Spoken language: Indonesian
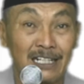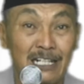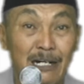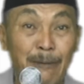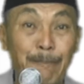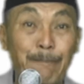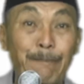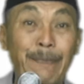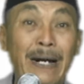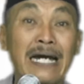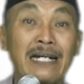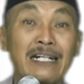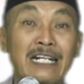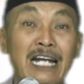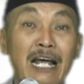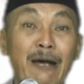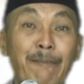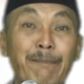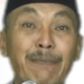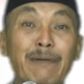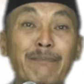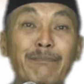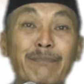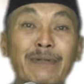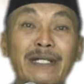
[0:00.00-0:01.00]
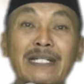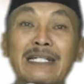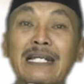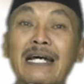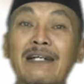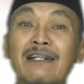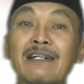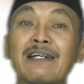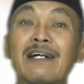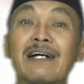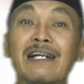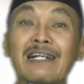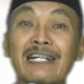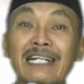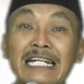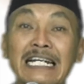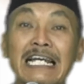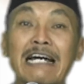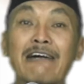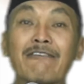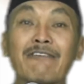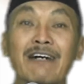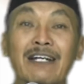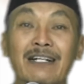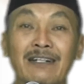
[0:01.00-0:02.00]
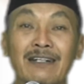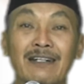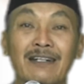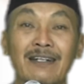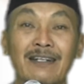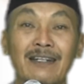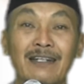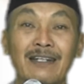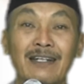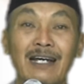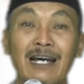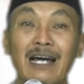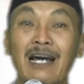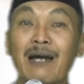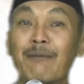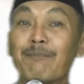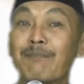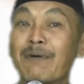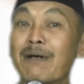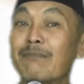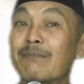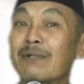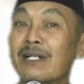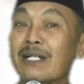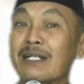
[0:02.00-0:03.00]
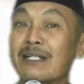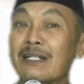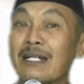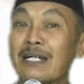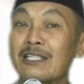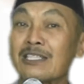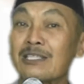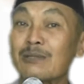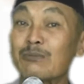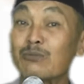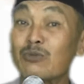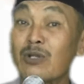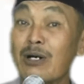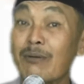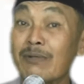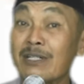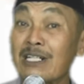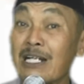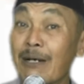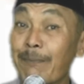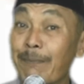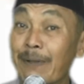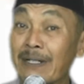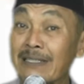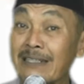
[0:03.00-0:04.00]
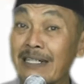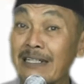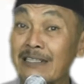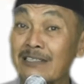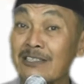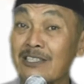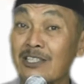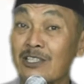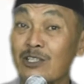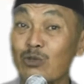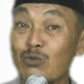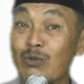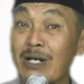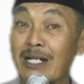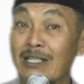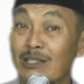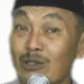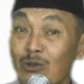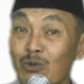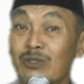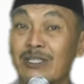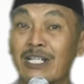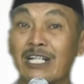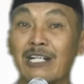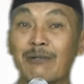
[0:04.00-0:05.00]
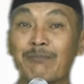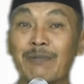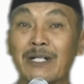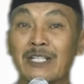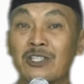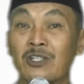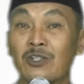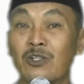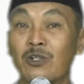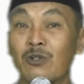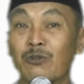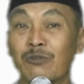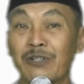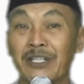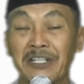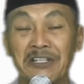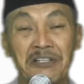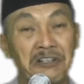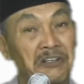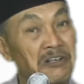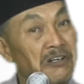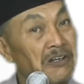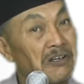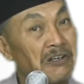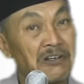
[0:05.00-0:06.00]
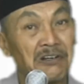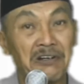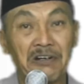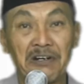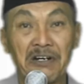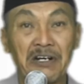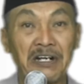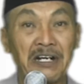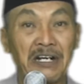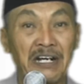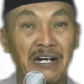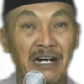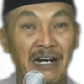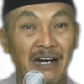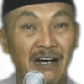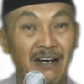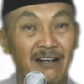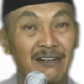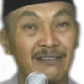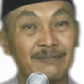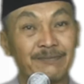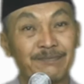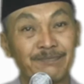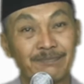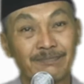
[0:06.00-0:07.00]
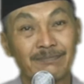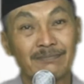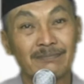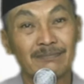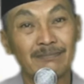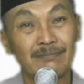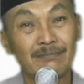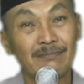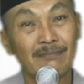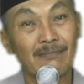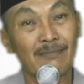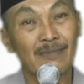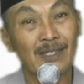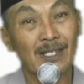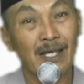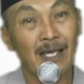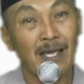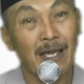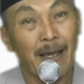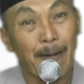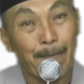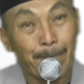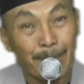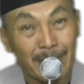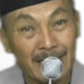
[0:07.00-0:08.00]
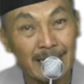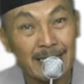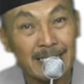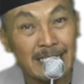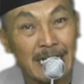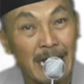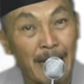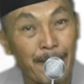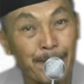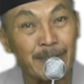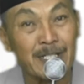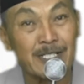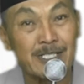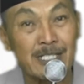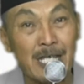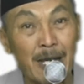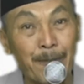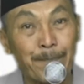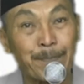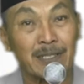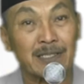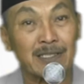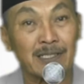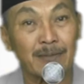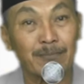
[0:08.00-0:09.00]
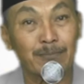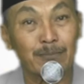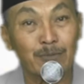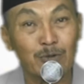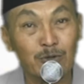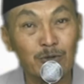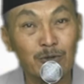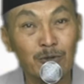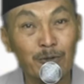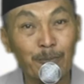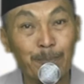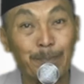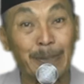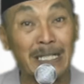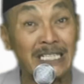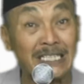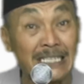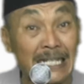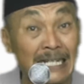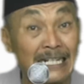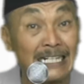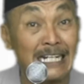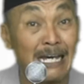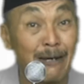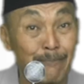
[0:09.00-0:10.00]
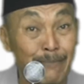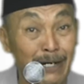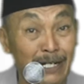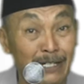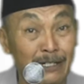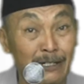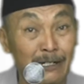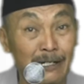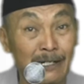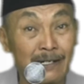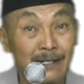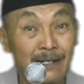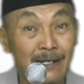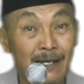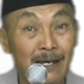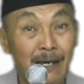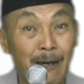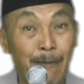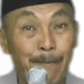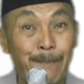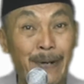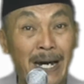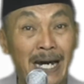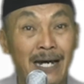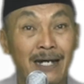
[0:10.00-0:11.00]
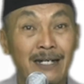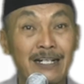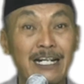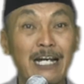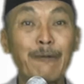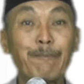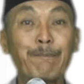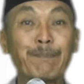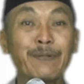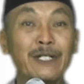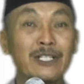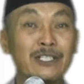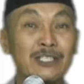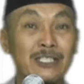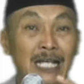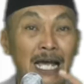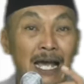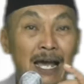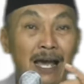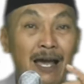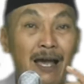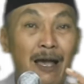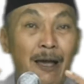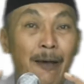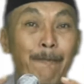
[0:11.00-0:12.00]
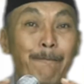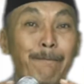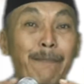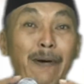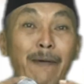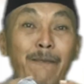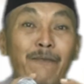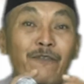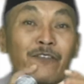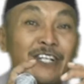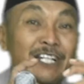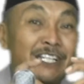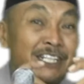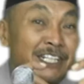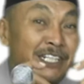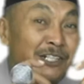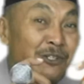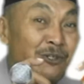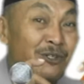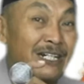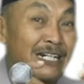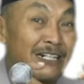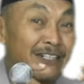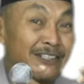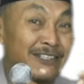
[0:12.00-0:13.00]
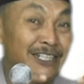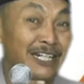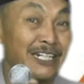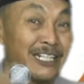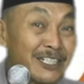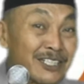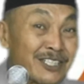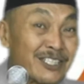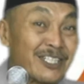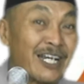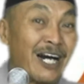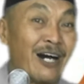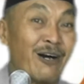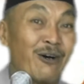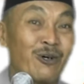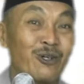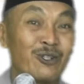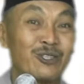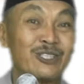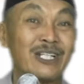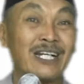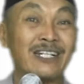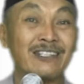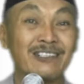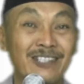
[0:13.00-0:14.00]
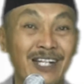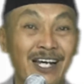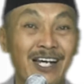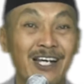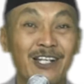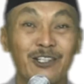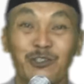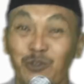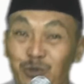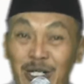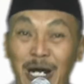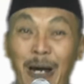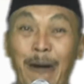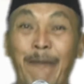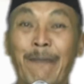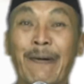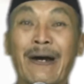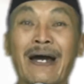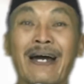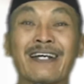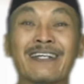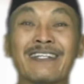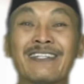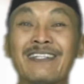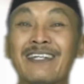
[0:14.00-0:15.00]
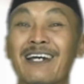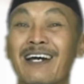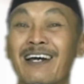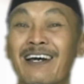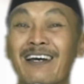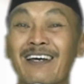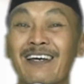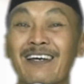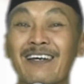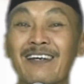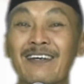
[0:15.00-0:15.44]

ke para pimpinan relawan, apa mereka semua mendapatkan sesuatu dari Pak Jokowi? Enggak. Mereka bisa bertemu, bersalaman, bahkan bisa memvideokan dari jauh saja sudah bahagia.